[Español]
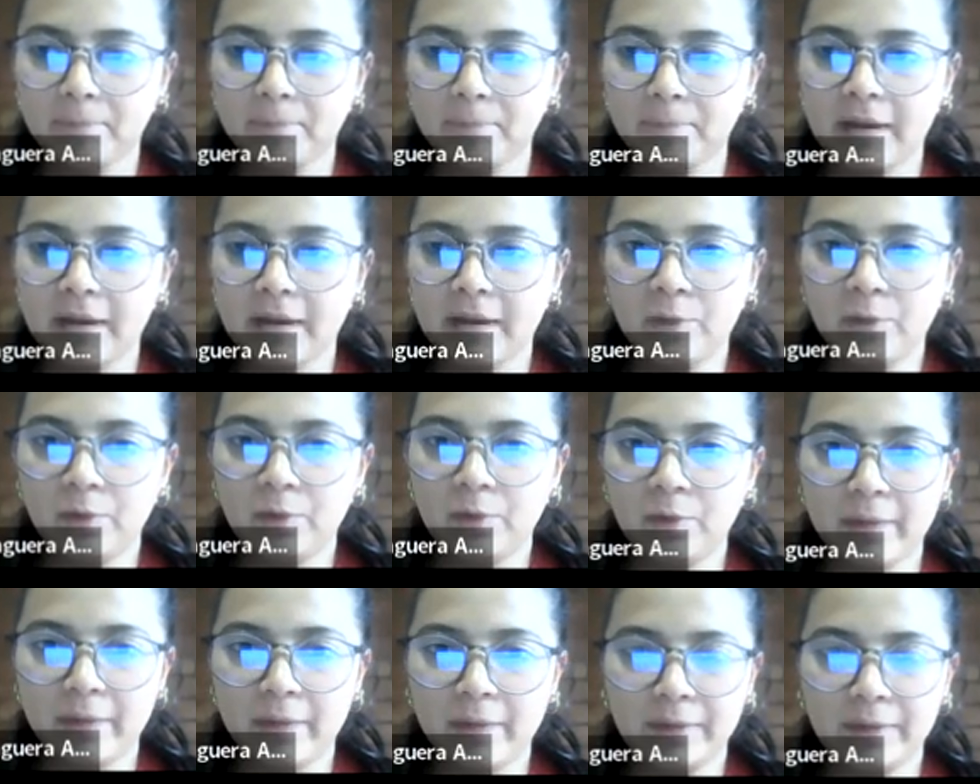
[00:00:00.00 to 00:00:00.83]

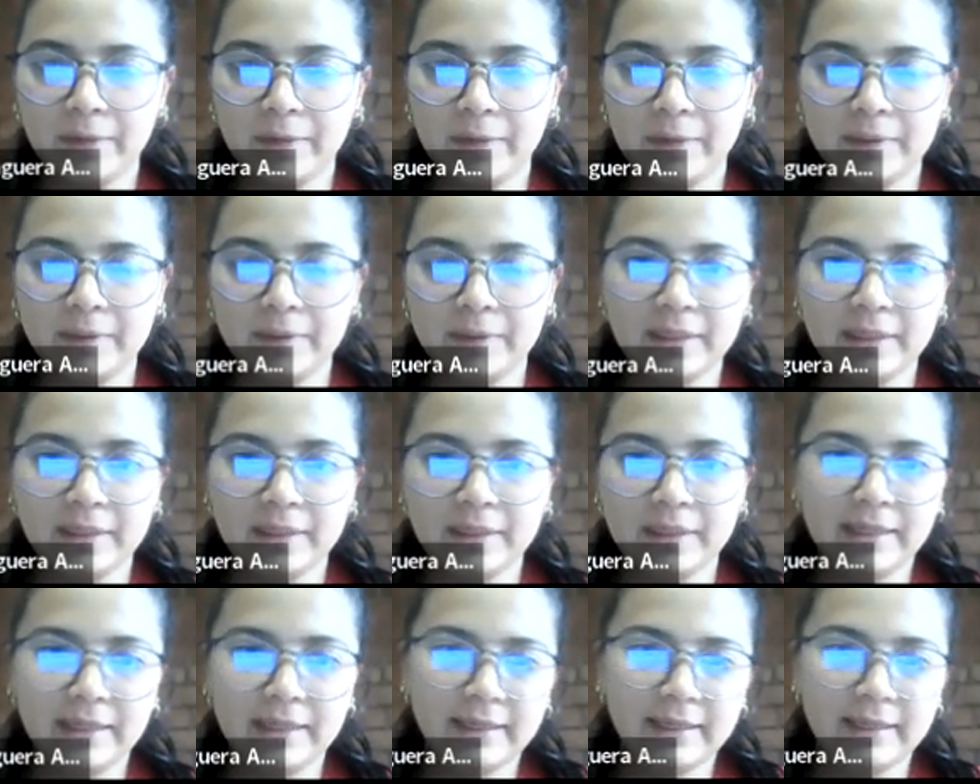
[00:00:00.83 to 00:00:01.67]
agruparon
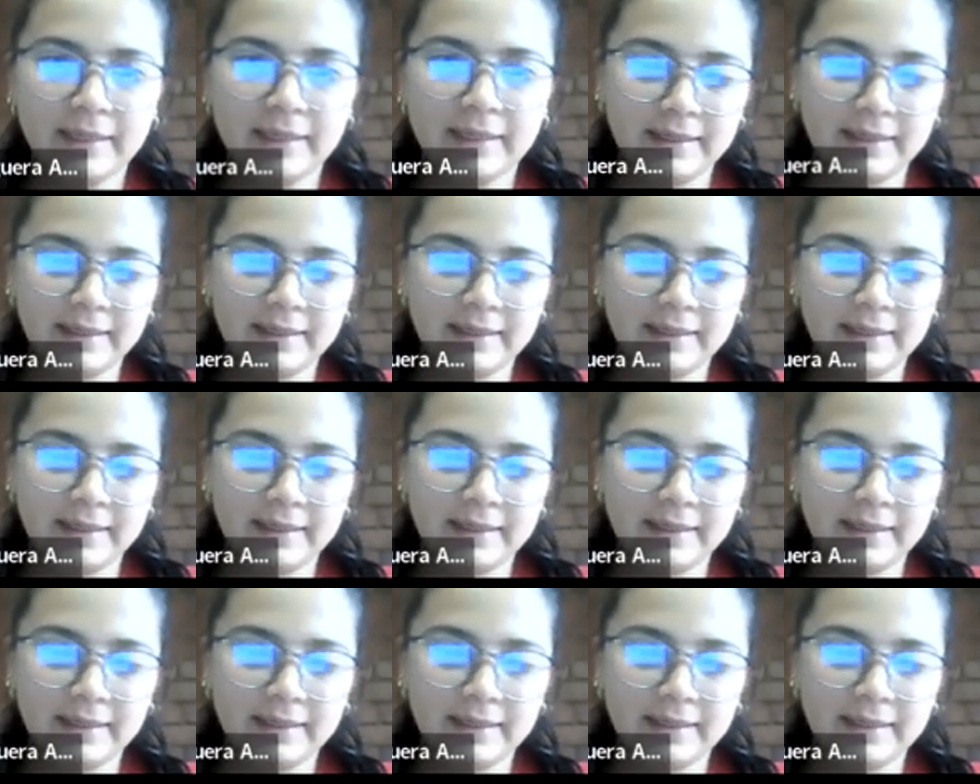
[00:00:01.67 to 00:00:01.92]
eh,